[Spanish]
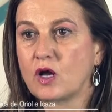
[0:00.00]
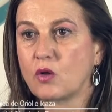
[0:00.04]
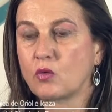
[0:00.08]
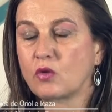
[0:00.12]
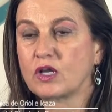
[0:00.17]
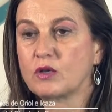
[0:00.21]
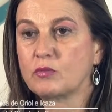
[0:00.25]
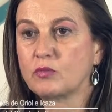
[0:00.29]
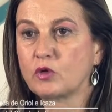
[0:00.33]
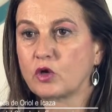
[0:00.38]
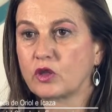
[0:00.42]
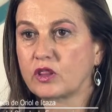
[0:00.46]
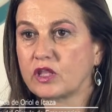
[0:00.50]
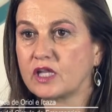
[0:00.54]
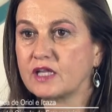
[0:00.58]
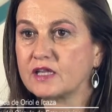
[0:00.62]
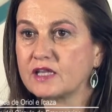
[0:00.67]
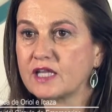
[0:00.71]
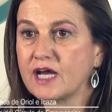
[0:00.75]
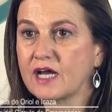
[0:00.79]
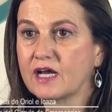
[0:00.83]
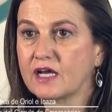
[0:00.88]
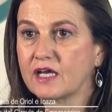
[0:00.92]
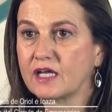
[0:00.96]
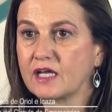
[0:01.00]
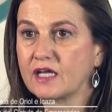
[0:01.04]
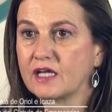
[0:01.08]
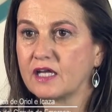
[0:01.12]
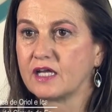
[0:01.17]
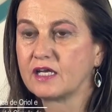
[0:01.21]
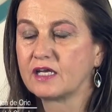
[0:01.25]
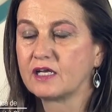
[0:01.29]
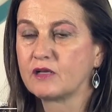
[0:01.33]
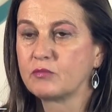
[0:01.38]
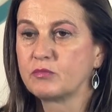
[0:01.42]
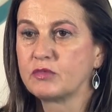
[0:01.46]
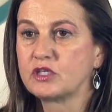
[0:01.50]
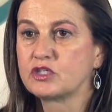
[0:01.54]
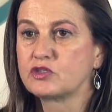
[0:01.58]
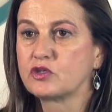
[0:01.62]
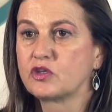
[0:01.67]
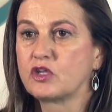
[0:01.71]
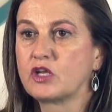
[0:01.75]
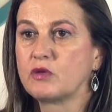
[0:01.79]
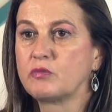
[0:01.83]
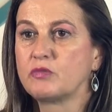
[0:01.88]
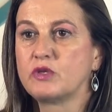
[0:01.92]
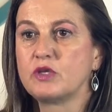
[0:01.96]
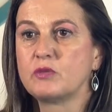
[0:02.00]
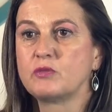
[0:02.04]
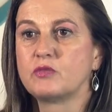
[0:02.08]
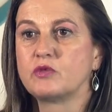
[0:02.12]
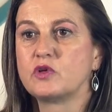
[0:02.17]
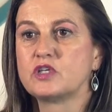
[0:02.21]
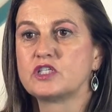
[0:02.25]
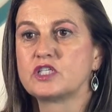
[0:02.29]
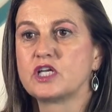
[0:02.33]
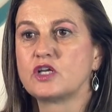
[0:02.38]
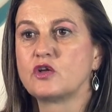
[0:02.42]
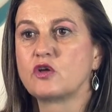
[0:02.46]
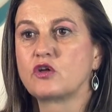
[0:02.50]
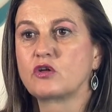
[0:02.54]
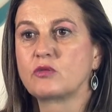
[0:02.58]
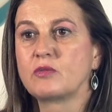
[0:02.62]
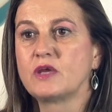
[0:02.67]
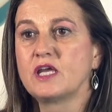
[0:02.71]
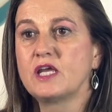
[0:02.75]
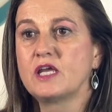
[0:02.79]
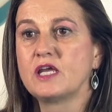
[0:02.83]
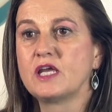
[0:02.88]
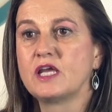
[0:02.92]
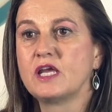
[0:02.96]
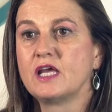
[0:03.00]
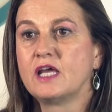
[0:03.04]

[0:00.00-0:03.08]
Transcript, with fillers: aunque el porcentaje en el peso del PIB no es enorme,